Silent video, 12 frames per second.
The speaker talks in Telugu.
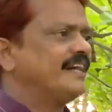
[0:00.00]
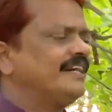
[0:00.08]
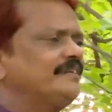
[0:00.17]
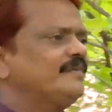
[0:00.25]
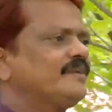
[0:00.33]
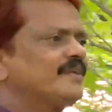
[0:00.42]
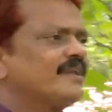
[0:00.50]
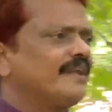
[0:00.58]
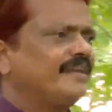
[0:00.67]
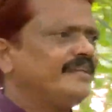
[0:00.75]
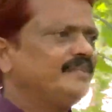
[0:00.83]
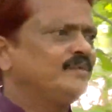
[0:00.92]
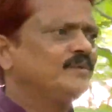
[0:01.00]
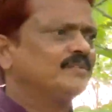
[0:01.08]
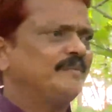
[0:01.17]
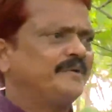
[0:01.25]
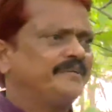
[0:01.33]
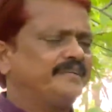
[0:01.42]
సహజ వనరులు అన్నీ
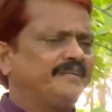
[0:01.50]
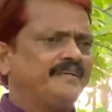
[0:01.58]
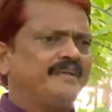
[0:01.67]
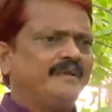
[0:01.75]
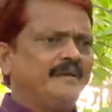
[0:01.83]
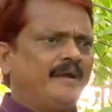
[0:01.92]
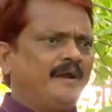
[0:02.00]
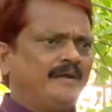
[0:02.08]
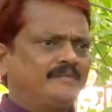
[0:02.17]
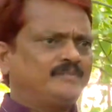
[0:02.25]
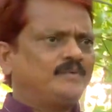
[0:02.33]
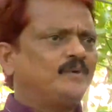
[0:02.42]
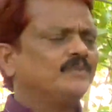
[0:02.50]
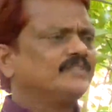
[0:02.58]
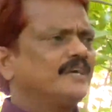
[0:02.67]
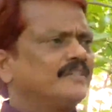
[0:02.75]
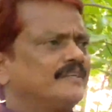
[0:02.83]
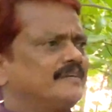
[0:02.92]
దోసుకబెట్టి
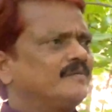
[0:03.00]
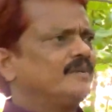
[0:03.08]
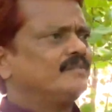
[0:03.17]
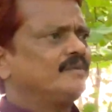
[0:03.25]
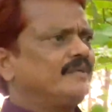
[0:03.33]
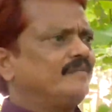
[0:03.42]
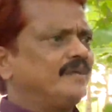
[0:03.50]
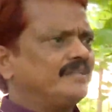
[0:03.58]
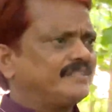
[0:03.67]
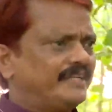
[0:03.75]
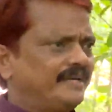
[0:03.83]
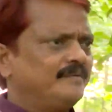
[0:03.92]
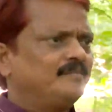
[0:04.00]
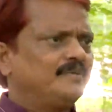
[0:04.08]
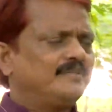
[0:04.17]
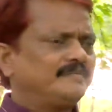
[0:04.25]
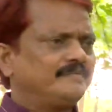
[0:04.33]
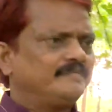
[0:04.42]
కోస్తాంధ్ర వాళ్ళతోనే వాళ్ళ స్నేహం
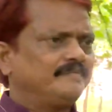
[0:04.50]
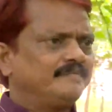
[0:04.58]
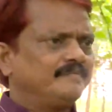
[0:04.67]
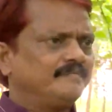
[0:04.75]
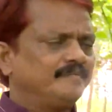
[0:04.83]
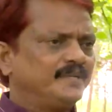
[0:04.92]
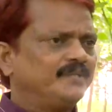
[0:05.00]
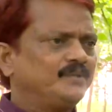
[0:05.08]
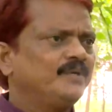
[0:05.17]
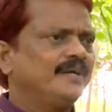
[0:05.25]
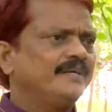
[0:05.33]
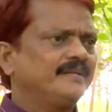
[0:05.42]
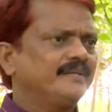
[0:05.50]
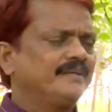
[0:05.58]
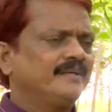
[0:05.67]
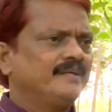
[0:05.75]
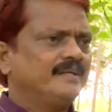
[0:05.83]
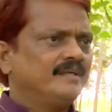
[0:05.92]
ఉన్నది మీరు చూడండి
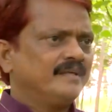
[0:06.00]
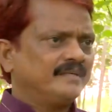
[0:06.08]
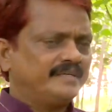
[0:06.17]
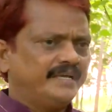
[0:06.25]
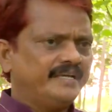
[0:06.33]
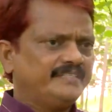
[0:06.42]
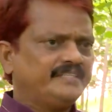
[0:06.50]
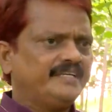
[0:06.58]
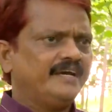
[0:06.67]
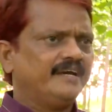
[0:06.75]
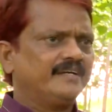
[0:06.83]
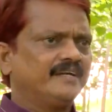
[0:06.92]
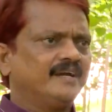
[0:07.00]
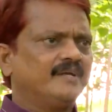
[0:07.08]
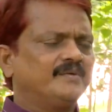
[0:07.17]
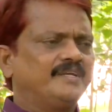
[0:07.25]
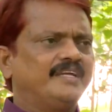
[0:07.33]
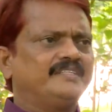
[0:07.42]
కేసీఆర్
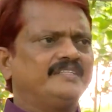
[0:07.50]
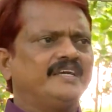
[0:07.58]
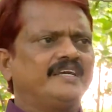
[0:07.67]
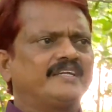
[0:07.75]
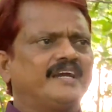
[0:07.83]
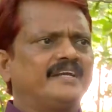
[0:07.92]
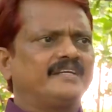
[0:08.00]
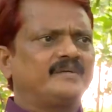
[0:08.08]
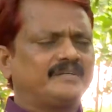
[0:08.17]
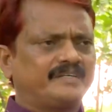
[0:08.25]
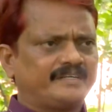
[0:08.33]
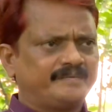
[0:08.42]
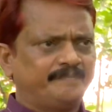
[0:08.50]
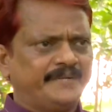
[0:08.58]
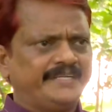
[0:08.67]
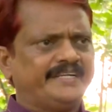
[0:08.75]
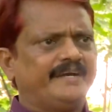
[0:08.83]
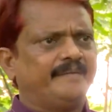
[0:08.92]
గారు కేసీఆర్ గారి
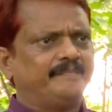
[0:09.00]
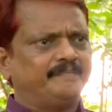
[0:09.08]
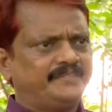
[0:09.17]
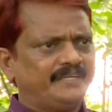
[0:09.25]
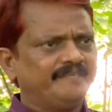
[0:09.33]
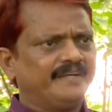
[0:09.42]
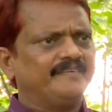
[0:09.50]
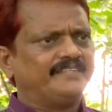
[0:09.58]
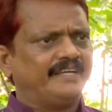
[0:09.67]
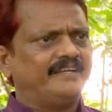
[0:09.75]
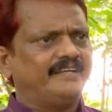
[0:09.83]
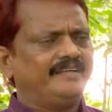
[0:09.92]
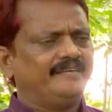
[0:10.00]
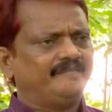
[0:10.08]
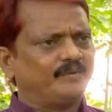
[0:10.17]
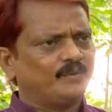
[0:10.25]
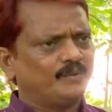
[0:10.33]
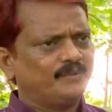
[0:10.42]
బిడ్డ జీవన శైలి
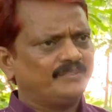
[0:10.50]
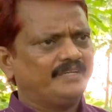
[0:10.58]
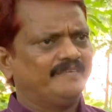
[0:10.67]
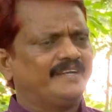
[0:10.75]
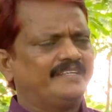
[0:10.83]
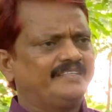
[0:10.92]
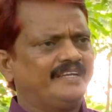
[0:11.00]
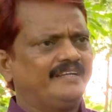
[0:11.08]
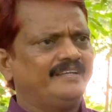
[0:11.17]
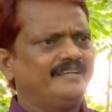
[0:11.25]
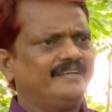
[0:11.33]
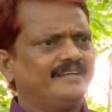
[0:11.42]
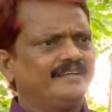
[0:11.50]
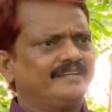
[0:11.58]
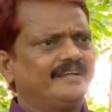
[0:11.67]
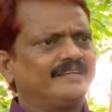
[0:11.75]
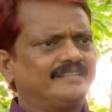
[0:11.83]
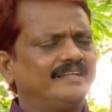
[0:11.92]
కొడుకు జీవన శైలి
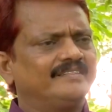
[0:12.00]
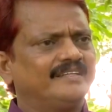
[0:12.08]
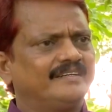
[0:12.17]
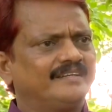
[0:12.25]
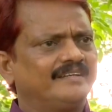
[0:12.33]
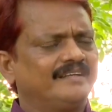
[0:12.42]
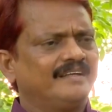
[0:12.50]
నాకు తెలుసండి